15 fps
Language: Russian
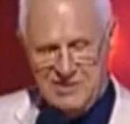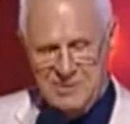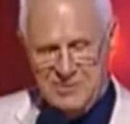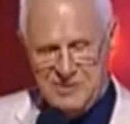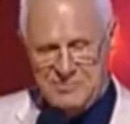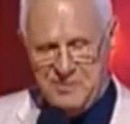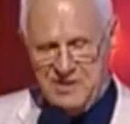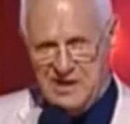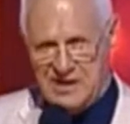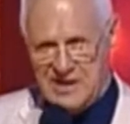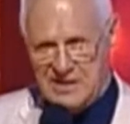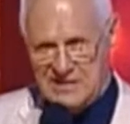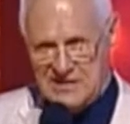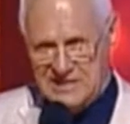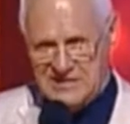мне по спине
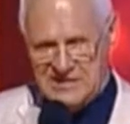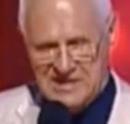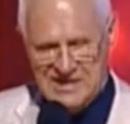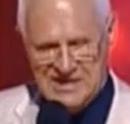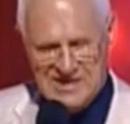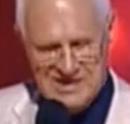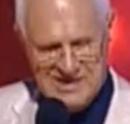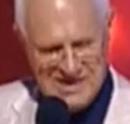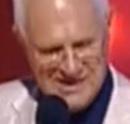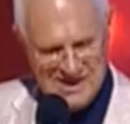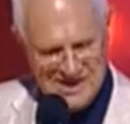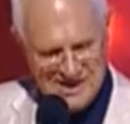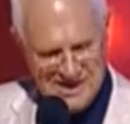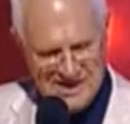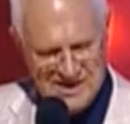как даст –
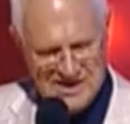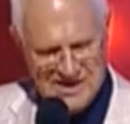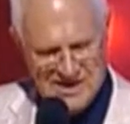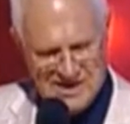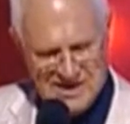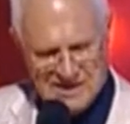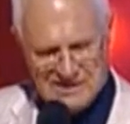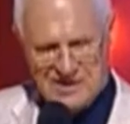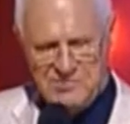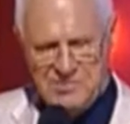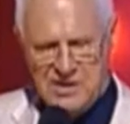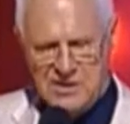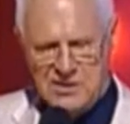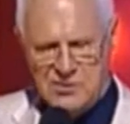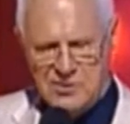а
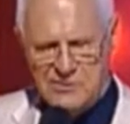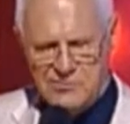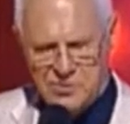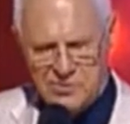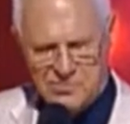забыла, что в